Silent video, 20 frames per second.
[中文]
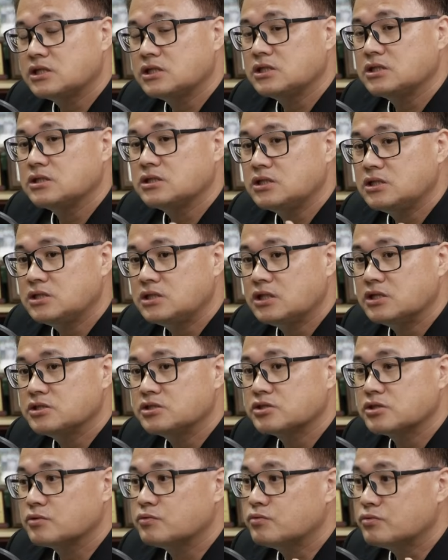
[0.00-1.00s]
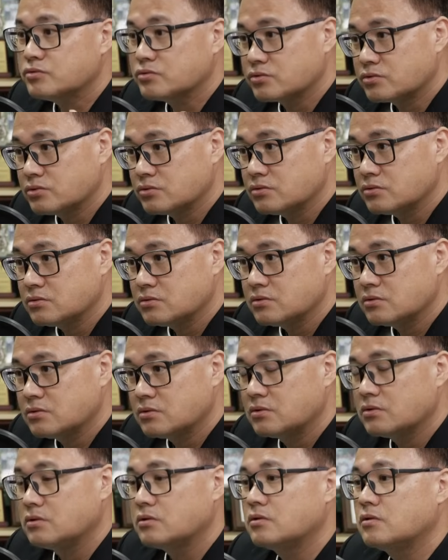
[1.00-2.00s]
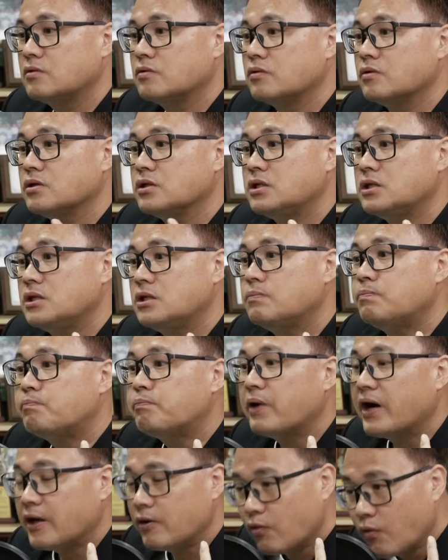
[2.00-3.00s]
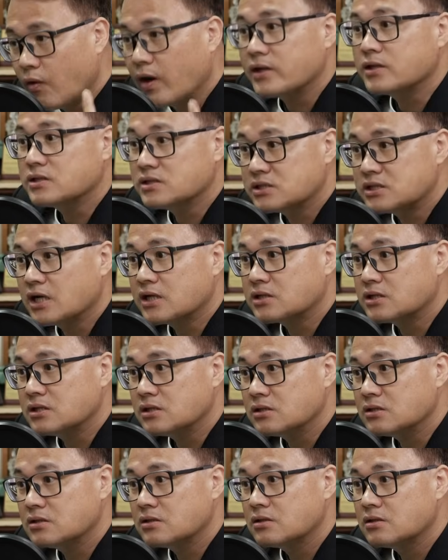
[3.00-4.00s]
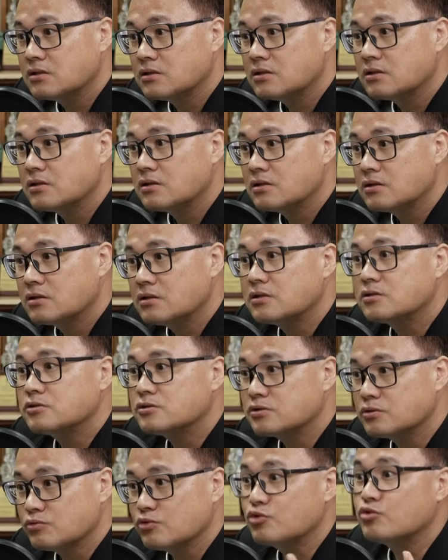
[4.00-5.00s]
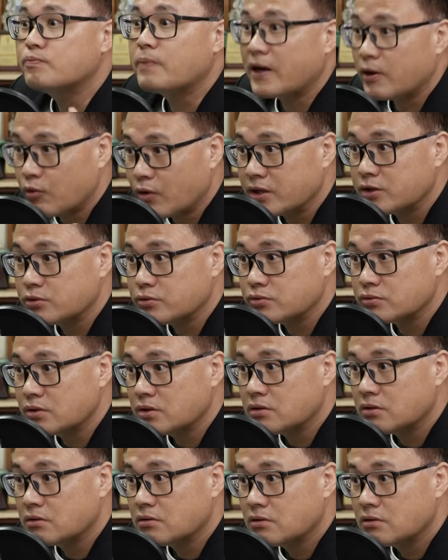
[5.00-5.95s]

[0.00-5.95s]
庭一天省五度，对。我一百万个家庭，对。那就是五百万度，对，